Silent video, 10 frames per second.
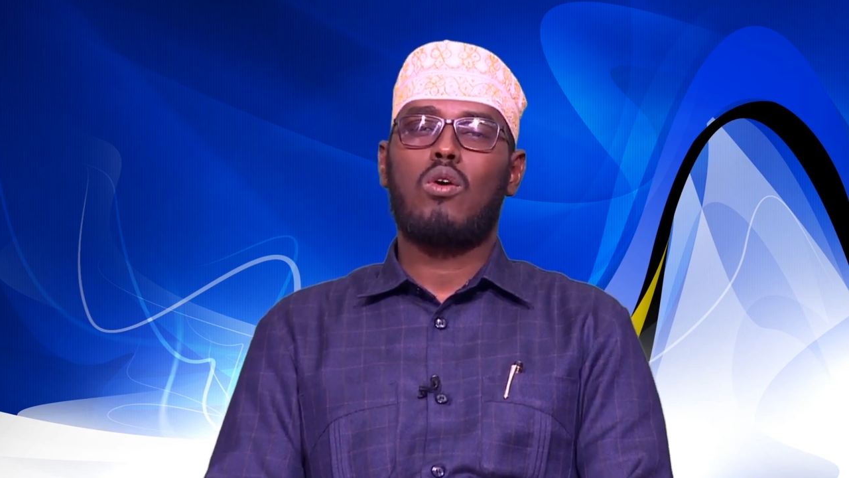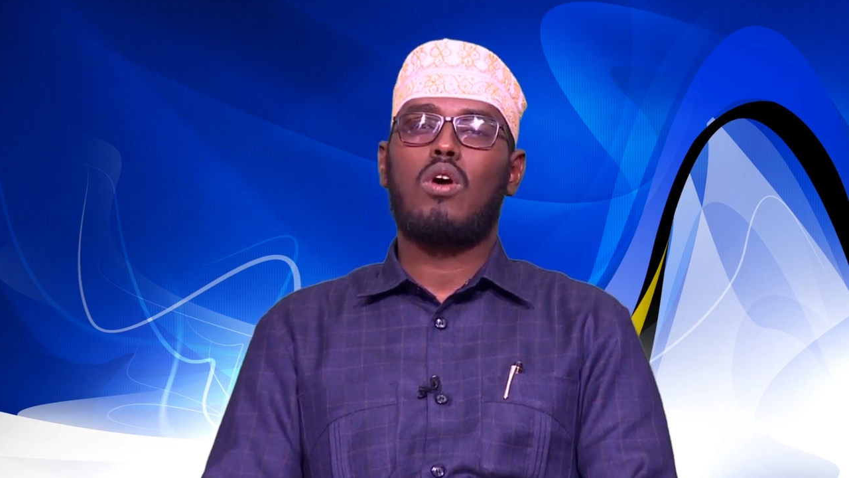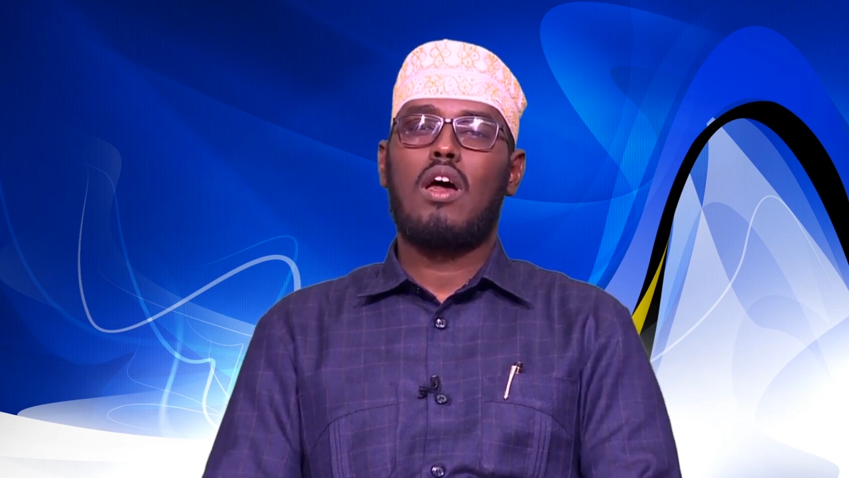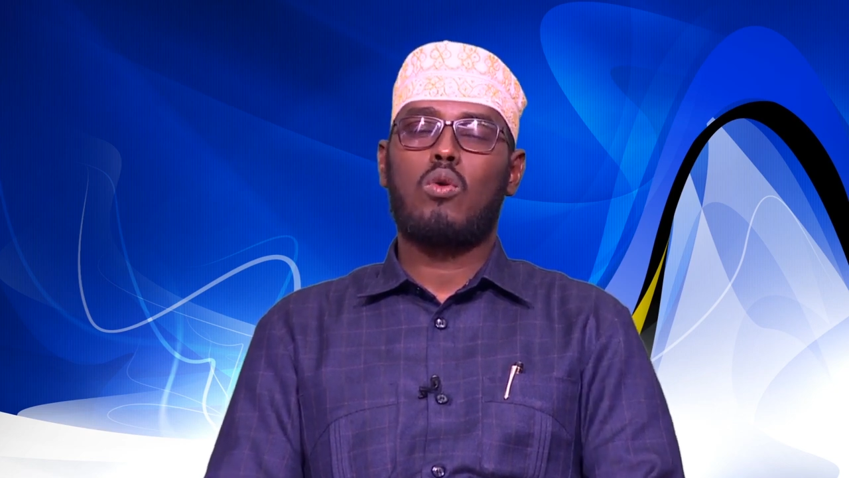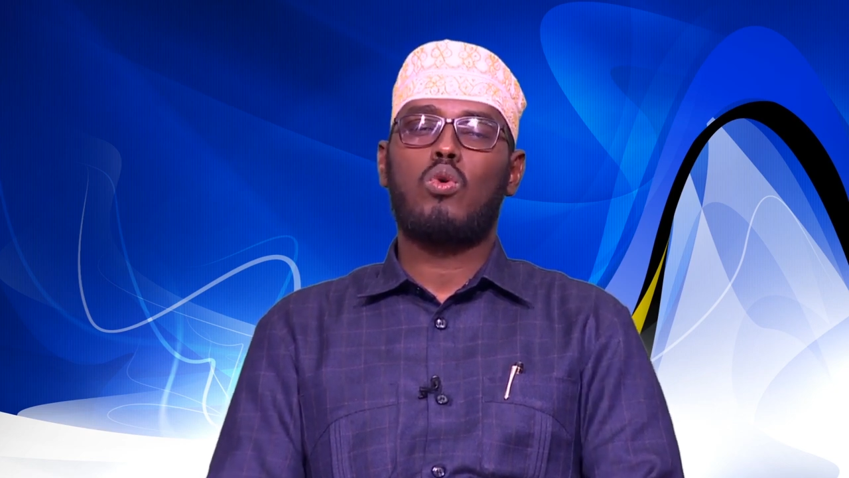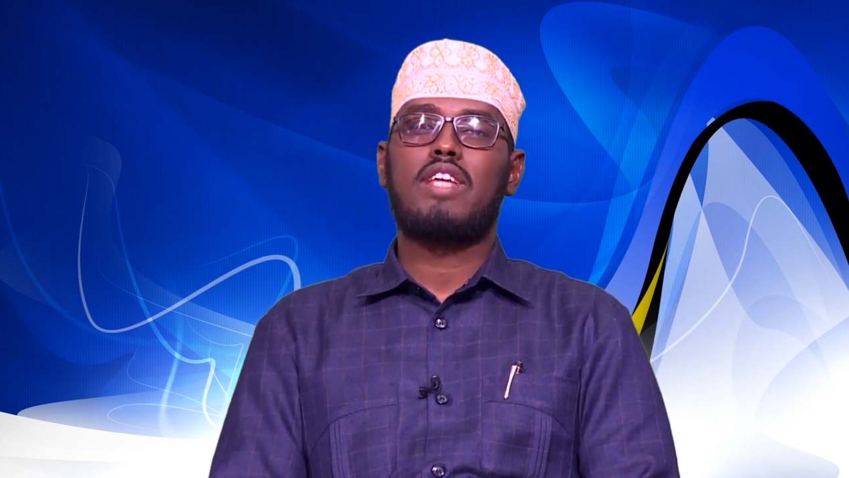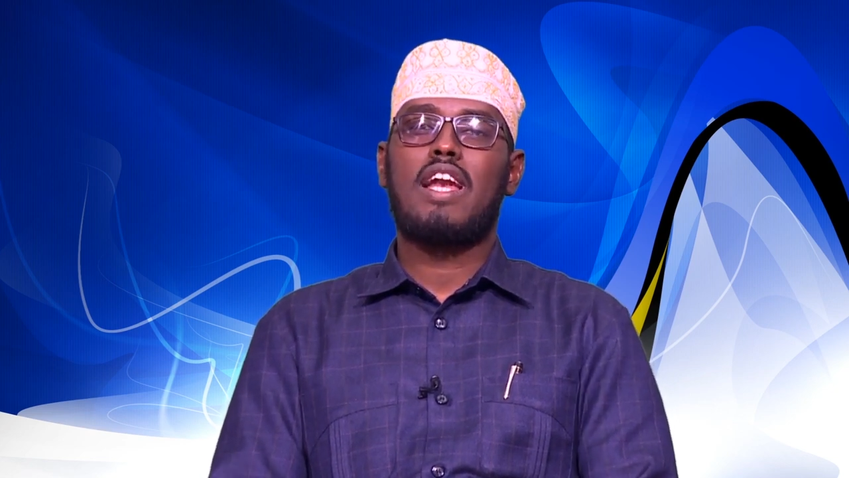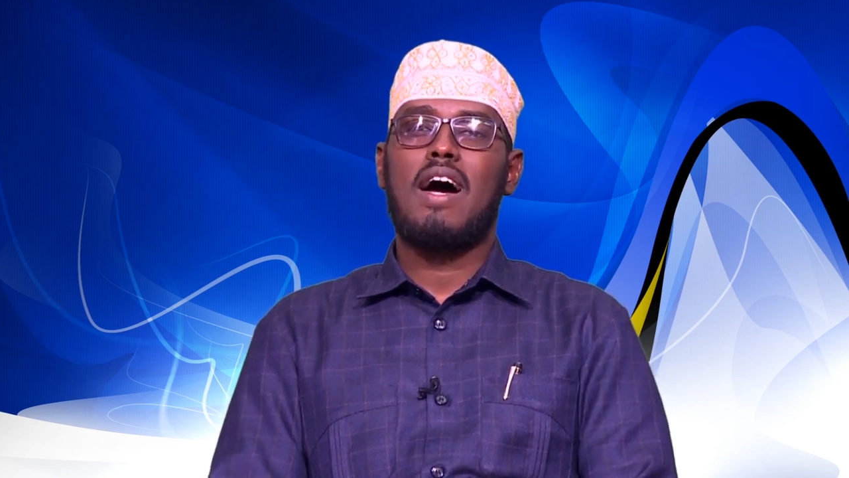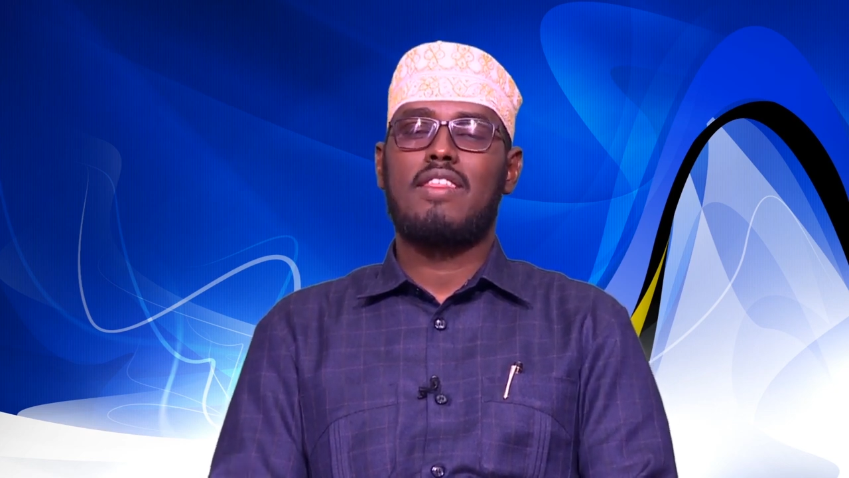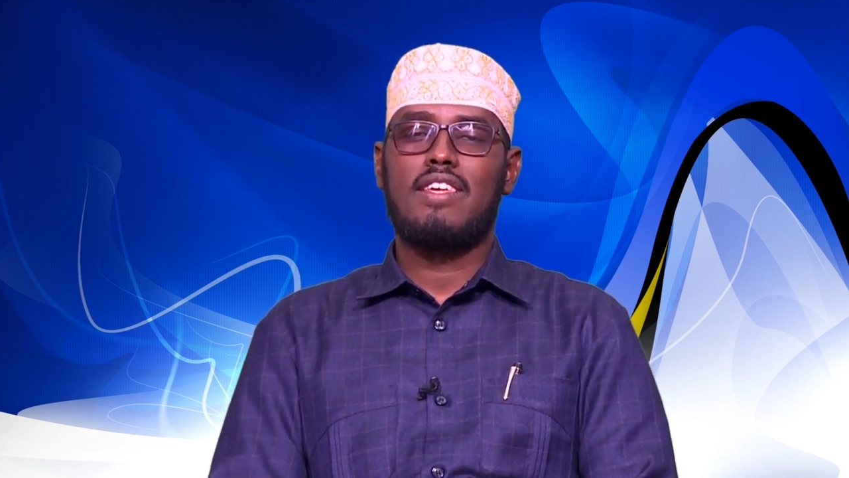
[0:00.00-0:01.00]
القدرة
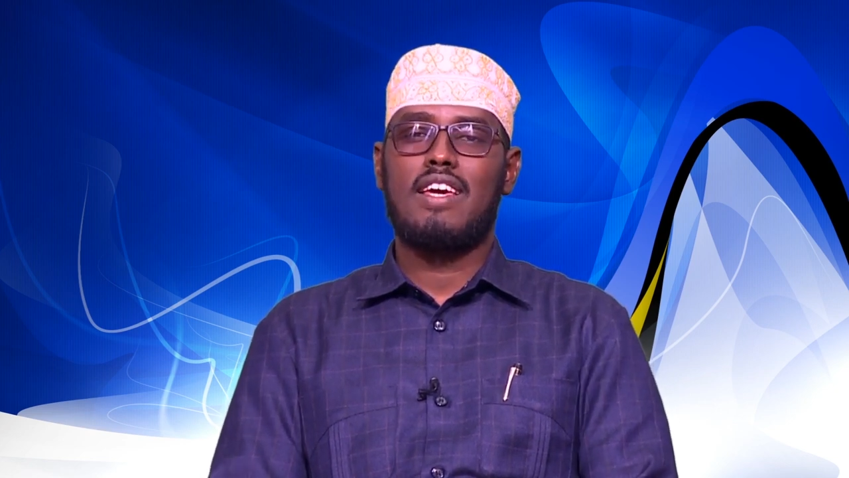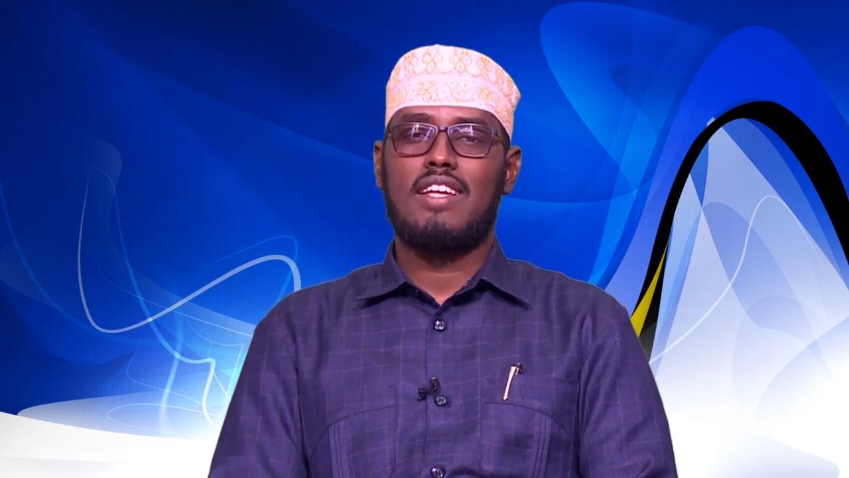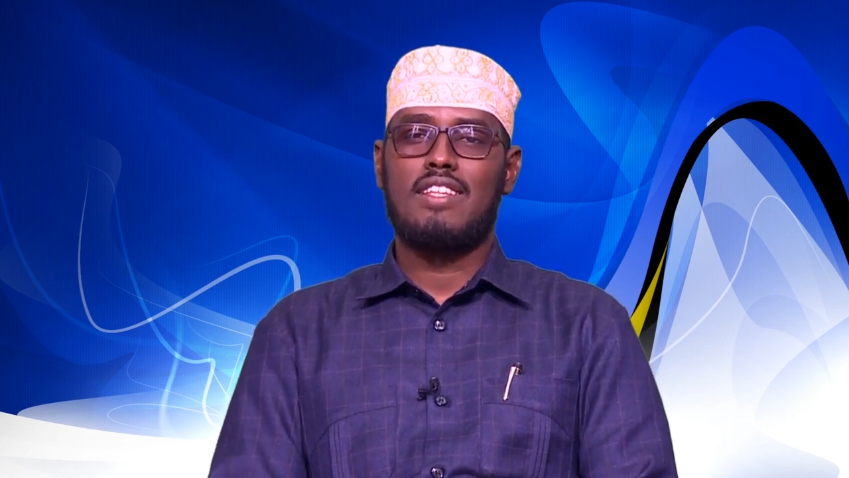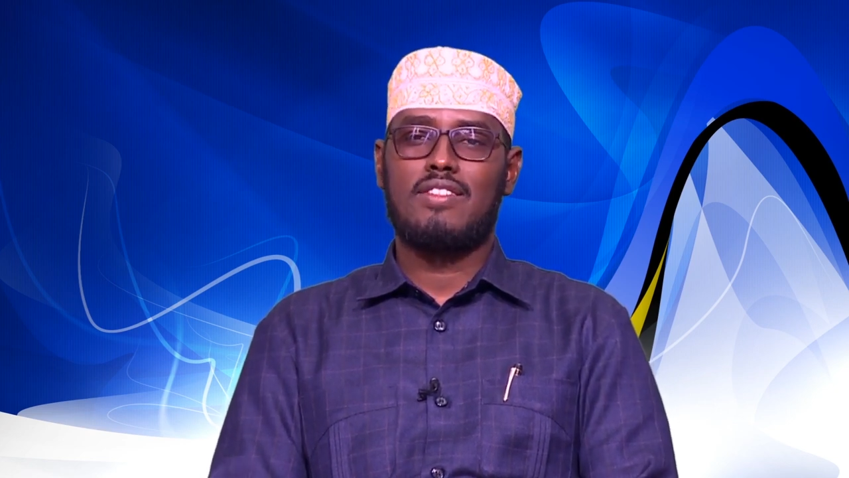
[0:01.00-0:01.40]
البحثية لدى